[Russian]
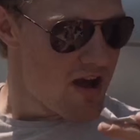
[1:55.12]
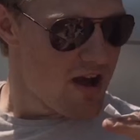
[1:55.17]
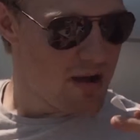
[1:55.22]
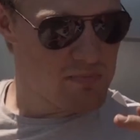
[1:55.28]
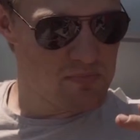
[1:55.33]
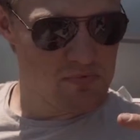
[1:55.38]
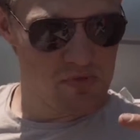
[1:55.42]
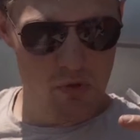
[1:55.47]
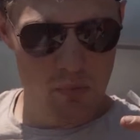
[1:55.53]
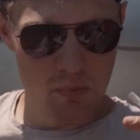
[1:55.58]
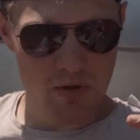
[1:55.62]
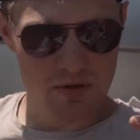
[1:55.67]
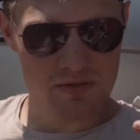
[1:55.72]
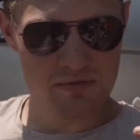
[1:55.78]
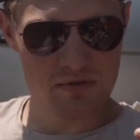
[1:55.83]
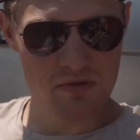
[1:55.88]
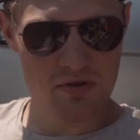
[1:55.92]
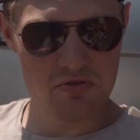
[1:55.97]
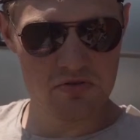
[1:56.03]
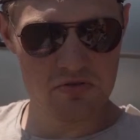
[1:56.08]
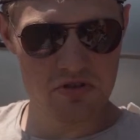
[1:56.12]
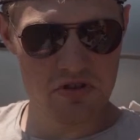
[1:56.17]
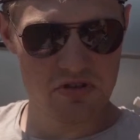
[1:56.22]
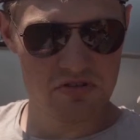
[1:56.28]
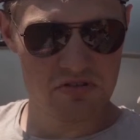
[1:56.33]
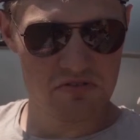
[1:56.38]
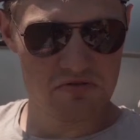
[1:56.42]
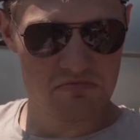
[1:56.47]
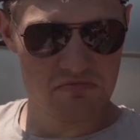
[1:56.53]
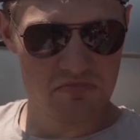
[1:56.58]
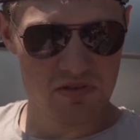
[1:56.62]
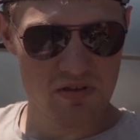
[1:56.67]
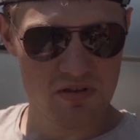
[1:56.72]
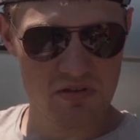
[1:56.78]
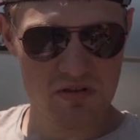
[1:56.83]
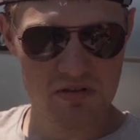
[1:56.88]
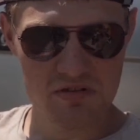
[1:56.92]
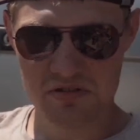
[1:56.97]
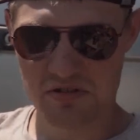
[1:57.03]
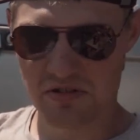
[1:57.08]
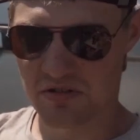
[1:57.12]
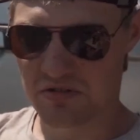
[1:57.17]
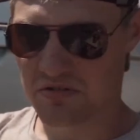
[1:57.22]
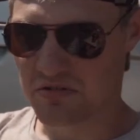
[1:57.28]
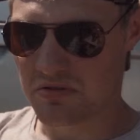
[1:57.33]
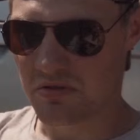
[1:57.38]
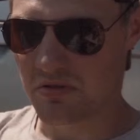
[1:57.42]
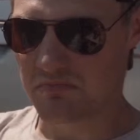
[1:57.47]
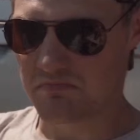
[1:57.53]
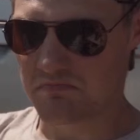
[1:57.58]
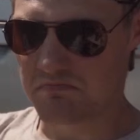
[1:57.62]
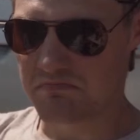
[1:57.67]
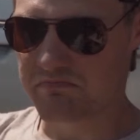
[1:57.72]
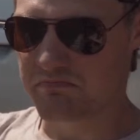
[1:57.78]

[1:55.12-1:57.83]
Обдумал свою жизнь и решил, что